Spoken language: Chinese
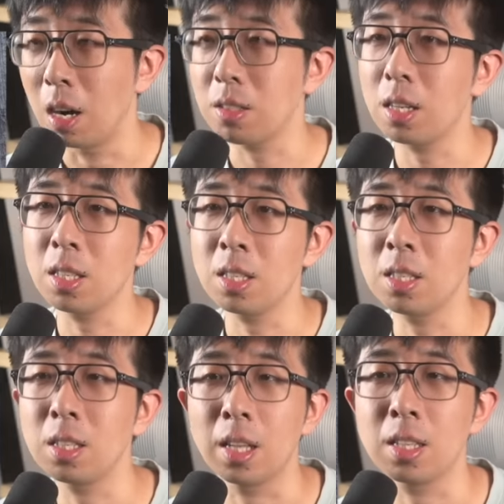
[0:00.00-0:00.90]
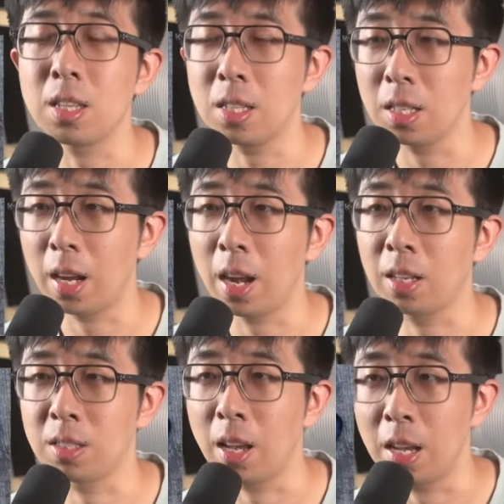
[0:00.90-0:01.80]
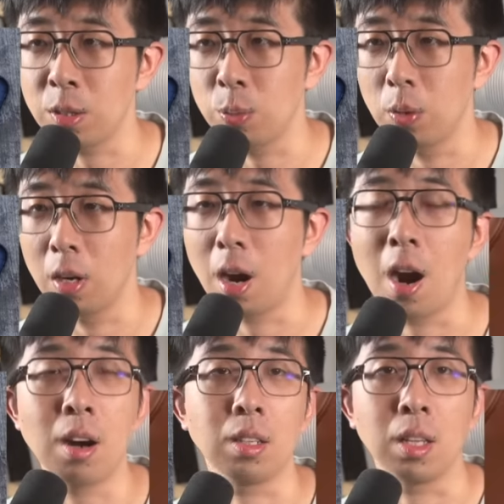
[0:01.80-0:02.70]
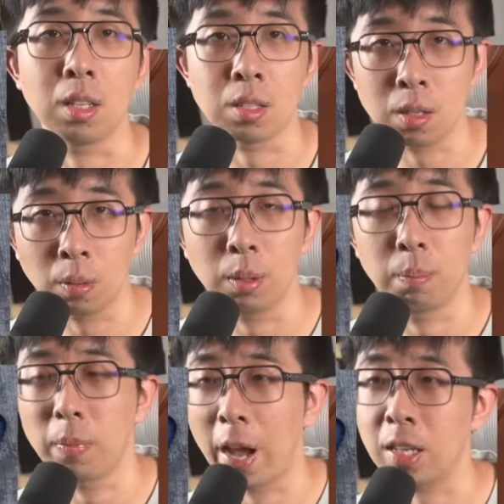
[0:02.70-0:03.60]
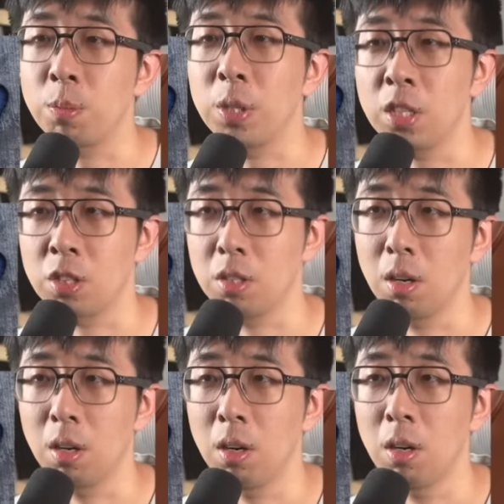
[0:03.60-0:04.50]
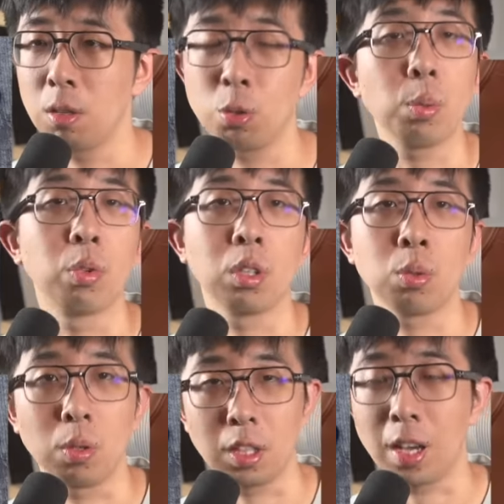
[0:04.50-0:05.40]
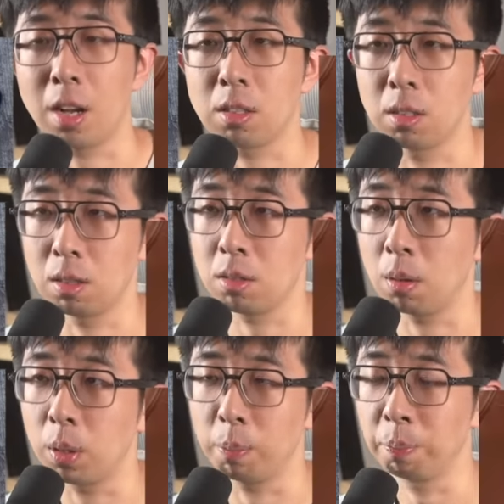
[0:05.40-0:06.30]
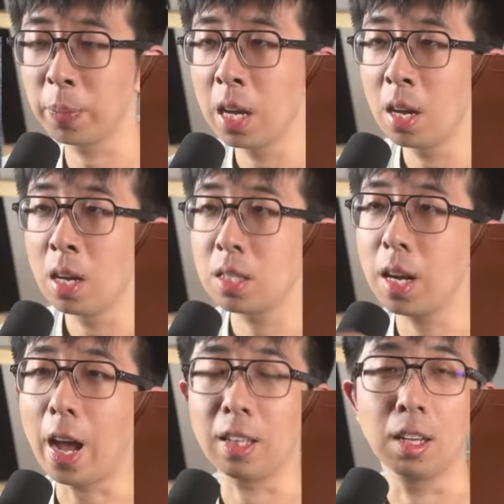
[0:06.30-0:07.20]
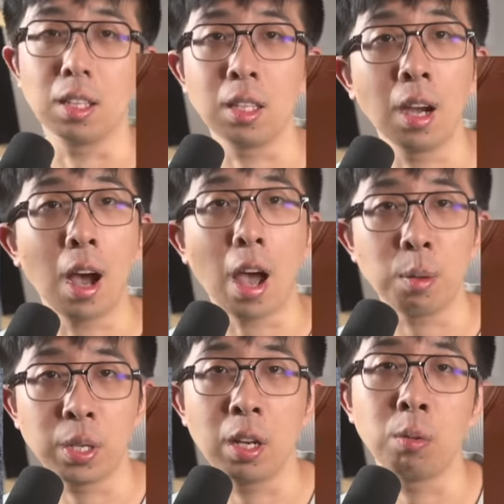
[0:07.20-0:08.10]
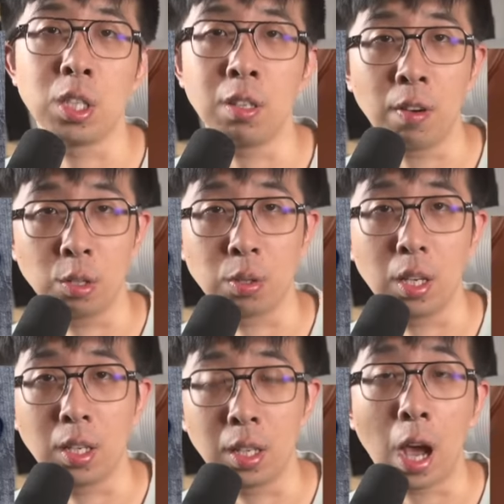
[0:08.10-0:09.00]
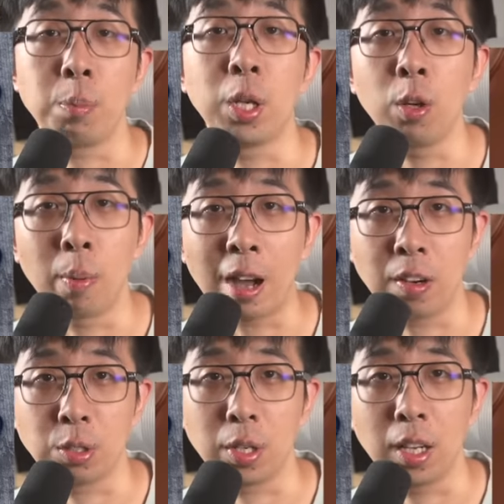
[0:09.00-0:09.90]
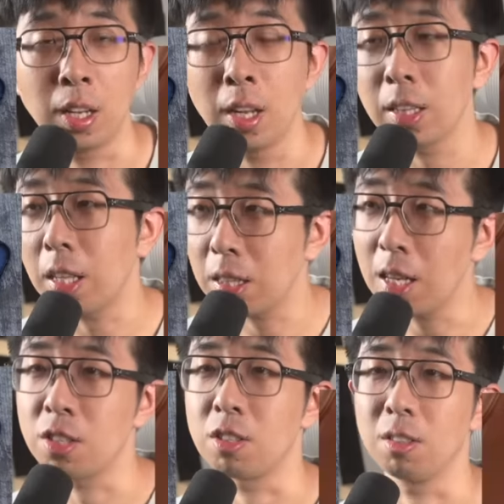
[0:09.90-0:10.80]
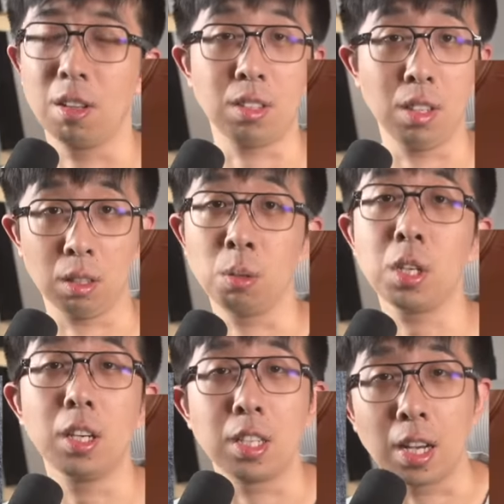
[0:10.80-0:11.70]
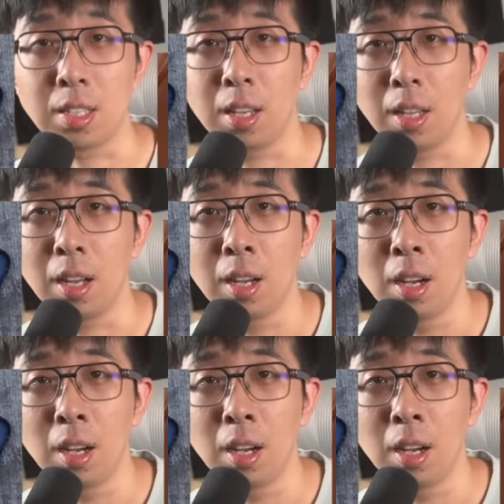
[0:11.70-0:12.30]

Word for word: 然后像一四年的三星 Galaxy S 五和二二年的 Sony X P 十，注意不是索尼啊，是 Sony。这俩呢，一个 IP 六七防水，一个 IP 六八防水，但电池呢也都是可拆卸的。